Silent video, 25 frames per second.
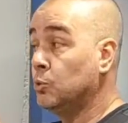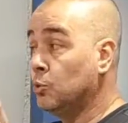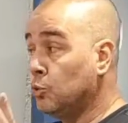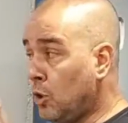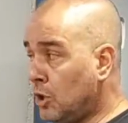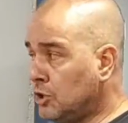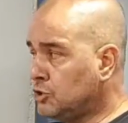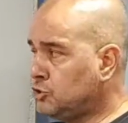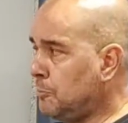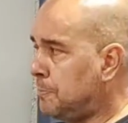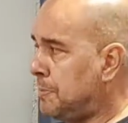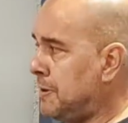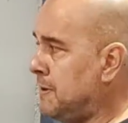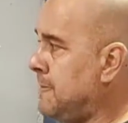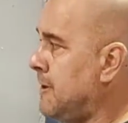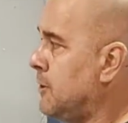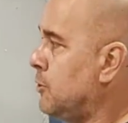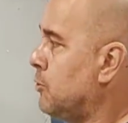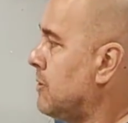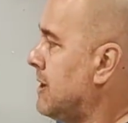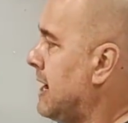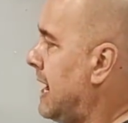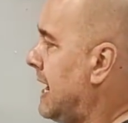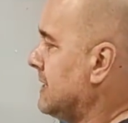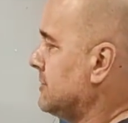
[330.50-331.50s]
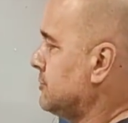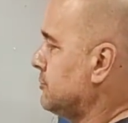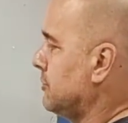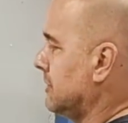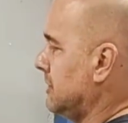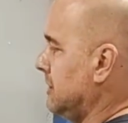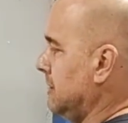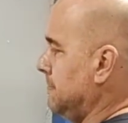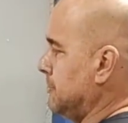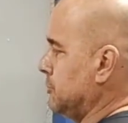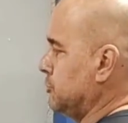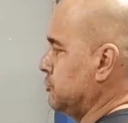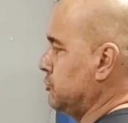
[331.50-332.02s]
No nosso primeiro caso
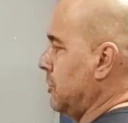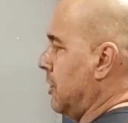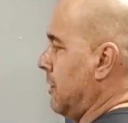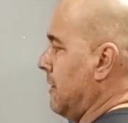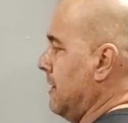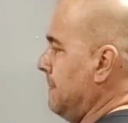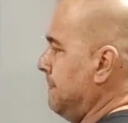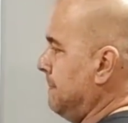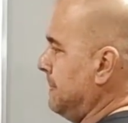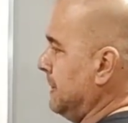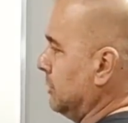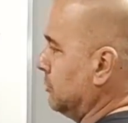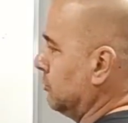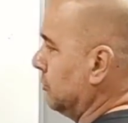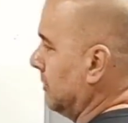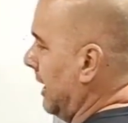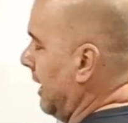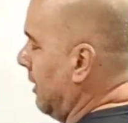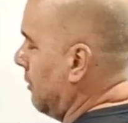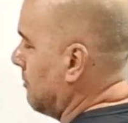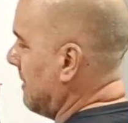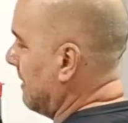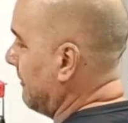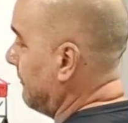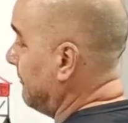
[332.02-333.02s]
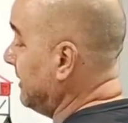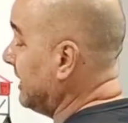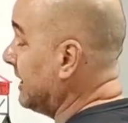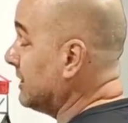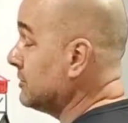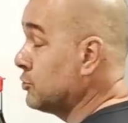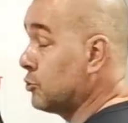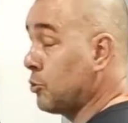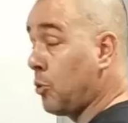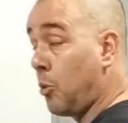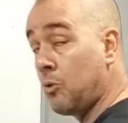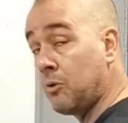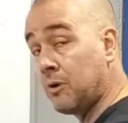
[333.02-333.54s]
aqui, pessoal, repito, né? Uma viga
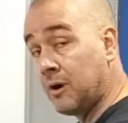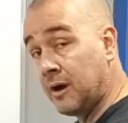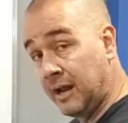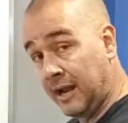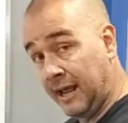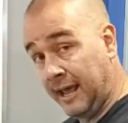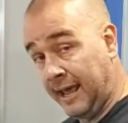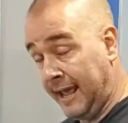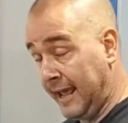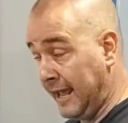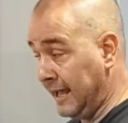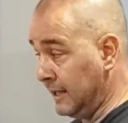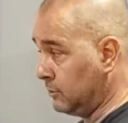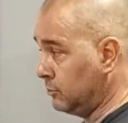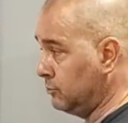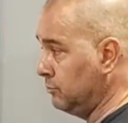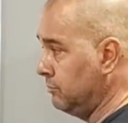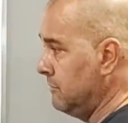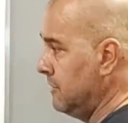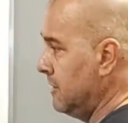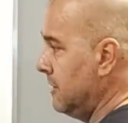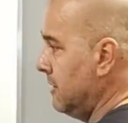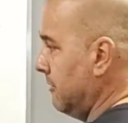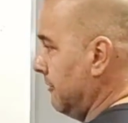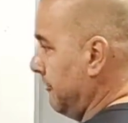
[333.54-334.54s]
de concreto,